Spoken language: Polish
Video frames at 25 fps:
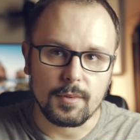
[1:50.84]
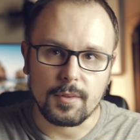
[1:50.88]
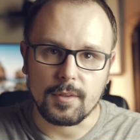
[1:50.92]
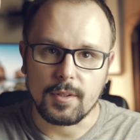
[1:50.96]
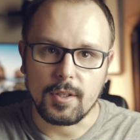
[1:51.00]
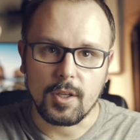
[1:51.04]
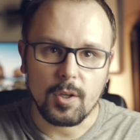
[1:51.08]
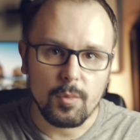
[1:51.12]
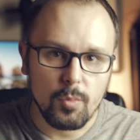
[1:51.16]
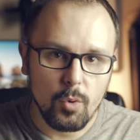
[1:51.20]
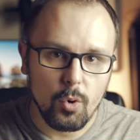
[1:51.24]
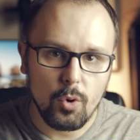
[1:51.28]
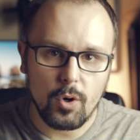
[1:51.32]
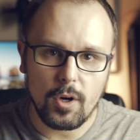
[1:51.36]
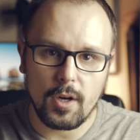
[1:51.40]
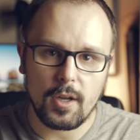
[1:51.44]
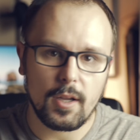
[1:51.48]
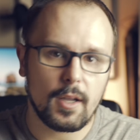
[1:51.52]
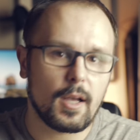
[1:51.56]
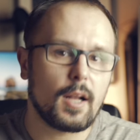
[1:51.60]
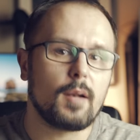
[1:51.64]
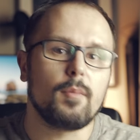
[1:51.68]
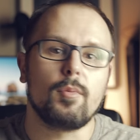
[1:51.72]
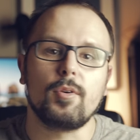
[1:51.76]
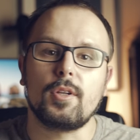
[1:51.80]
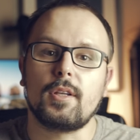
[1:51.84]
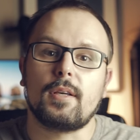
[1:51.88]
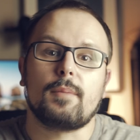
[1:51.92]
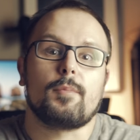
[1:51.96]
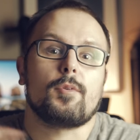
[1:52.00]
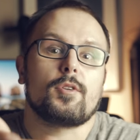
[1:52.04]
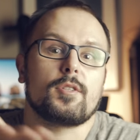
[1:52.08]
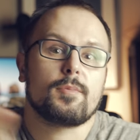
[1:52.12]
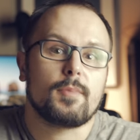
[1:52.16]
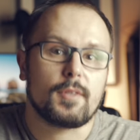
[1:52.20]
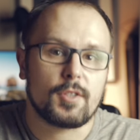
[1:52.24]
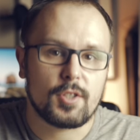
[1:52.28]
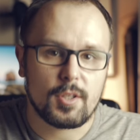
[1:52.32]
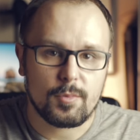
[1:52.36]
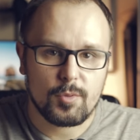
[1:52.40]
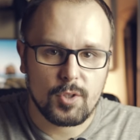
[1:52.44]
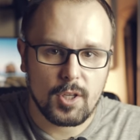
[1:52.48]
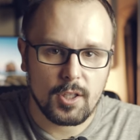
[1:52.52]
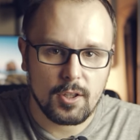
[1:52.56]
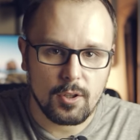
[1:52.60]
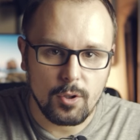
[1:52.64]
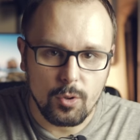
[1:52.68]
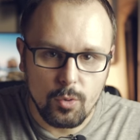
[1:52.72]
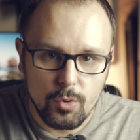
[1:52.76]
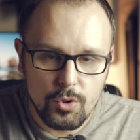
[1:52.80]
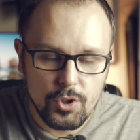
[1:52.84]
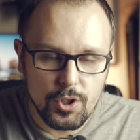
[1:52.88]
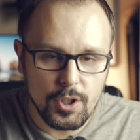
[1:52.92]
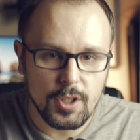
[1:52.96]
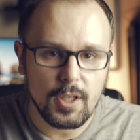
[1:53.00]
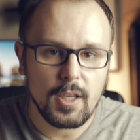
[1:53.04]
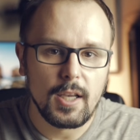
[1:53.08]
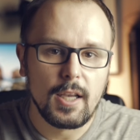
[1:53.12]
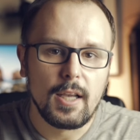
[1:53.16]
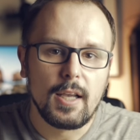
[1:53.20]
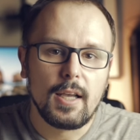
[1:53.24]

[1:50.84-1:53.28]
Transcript: e, chmury albo nie wiem, rozmawiać na przykład ludzi.